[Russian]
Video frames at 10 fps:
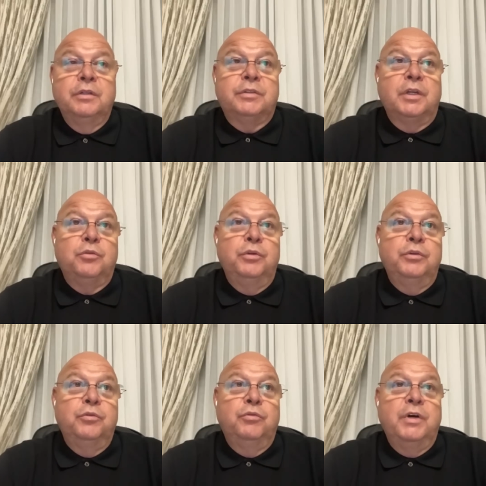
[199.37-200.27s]

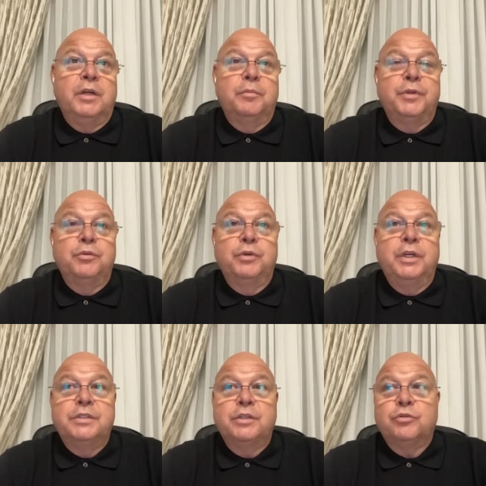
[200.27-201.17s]
второй у вара
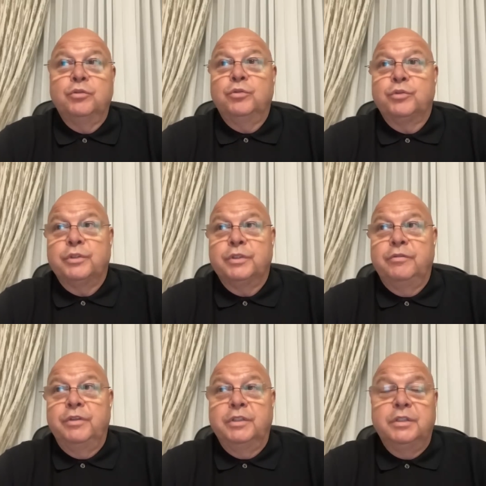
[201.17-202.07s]
придуряется, что тоже
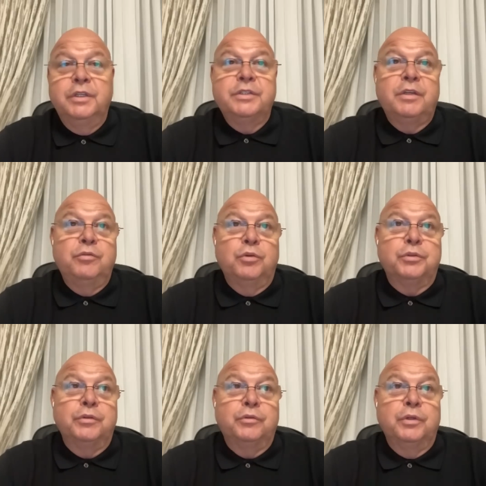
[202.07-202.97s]
не видит и не
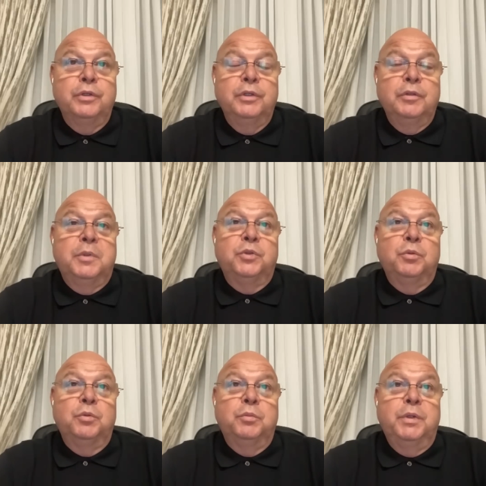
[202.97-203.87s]
зовет его.
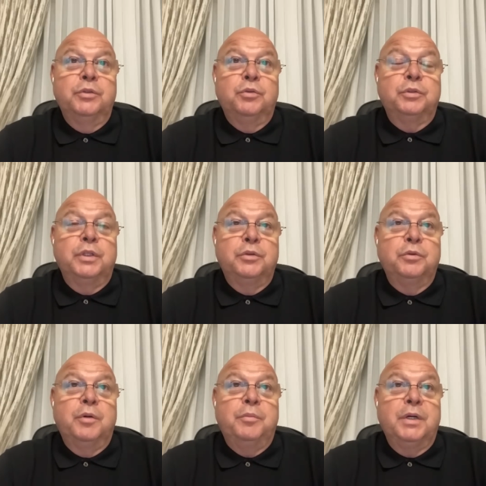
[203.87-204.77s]
Потом они друг на
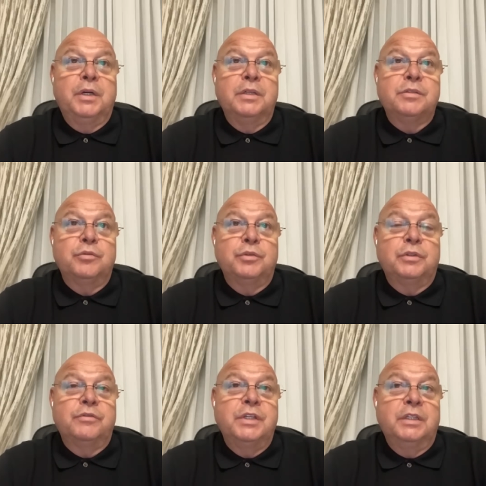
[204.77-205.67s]
друга
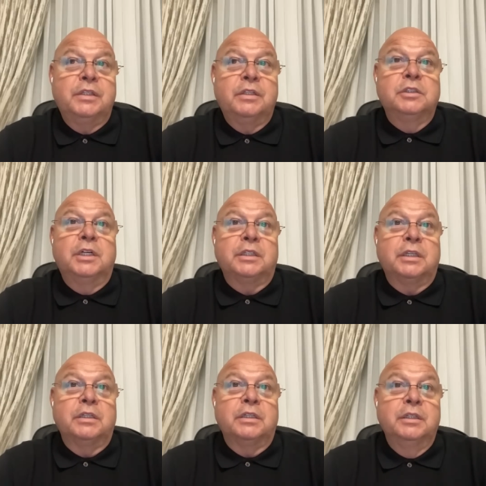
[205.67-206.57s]
показывают, и взятки
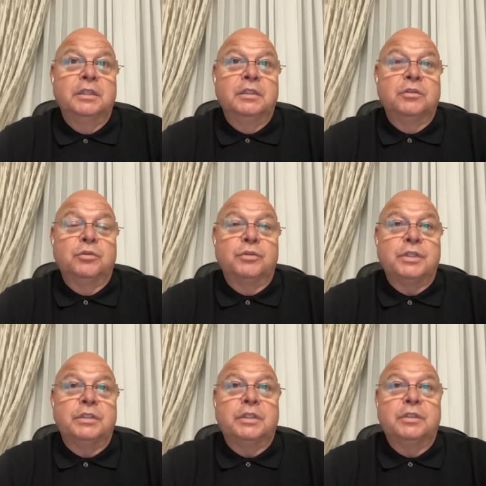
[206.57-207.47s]
гладкие.
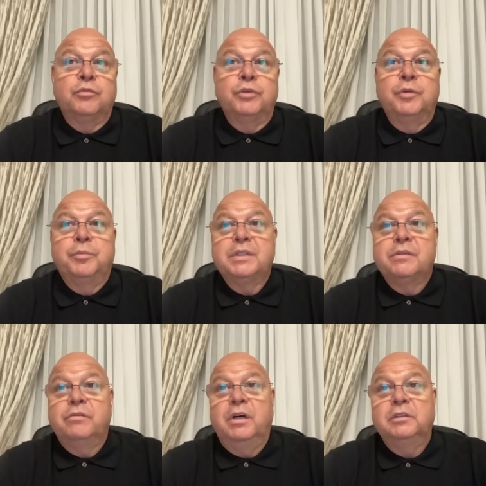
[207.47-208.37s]
То есть mm-hmm. этот его не
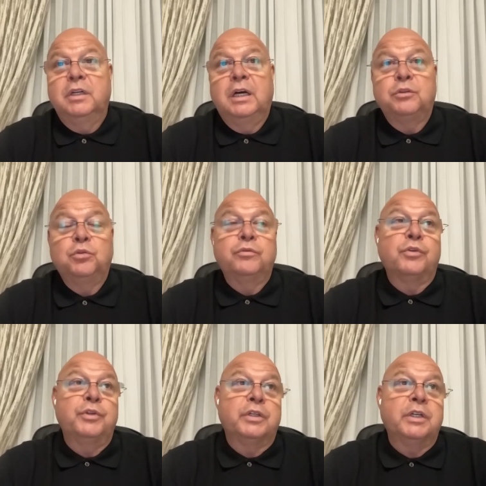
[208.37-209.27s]
позвал, а
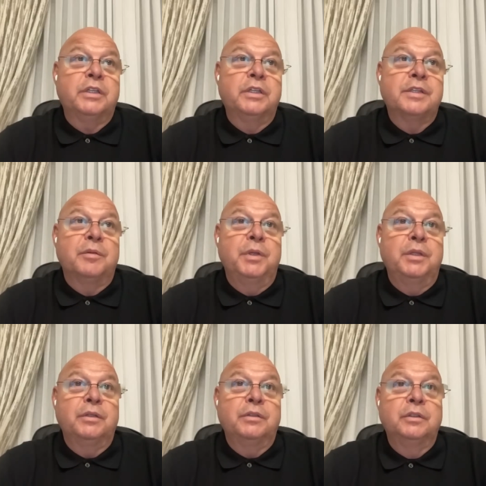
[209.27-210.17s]
тот вроде как не
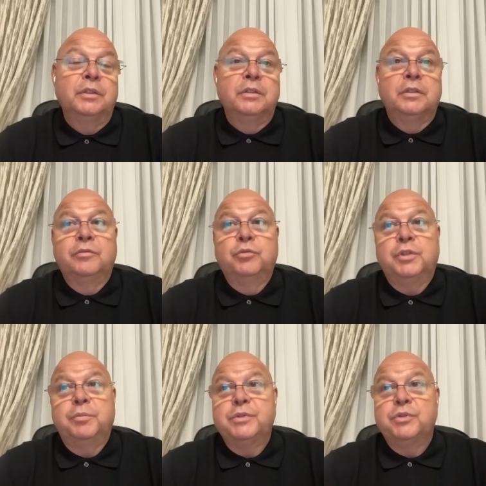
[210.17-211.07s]
заметил. И
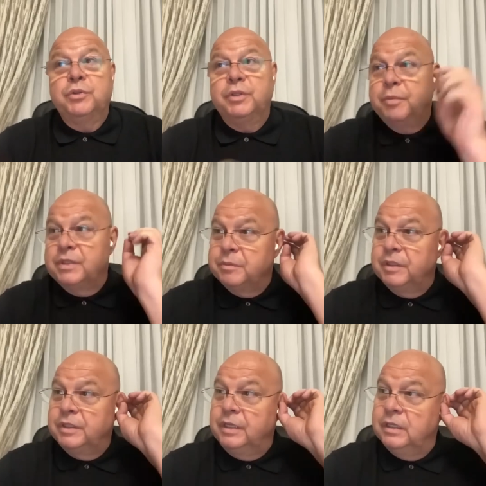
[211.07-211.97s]
вот эпизод не
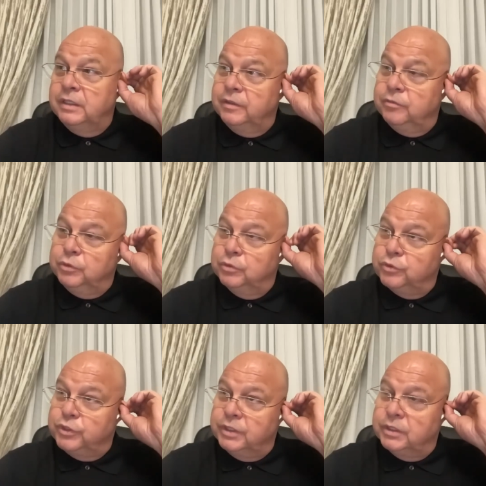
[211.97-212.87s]
посмотрели, и вот
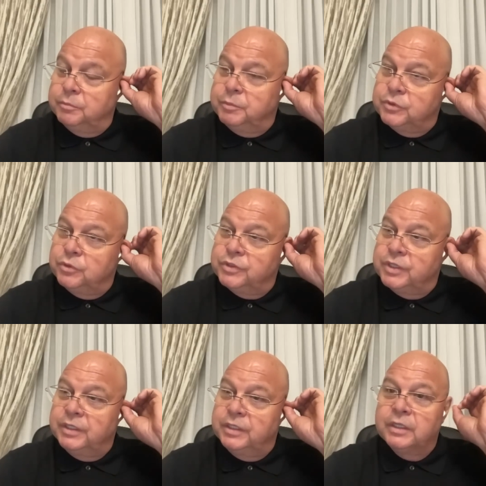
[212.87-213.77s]
он уже этот эпизод
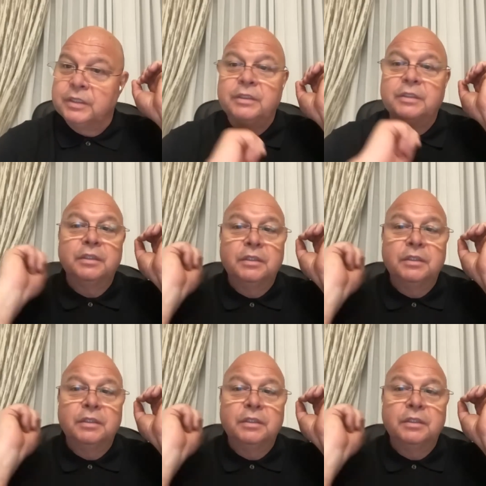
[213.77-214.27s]
заигран.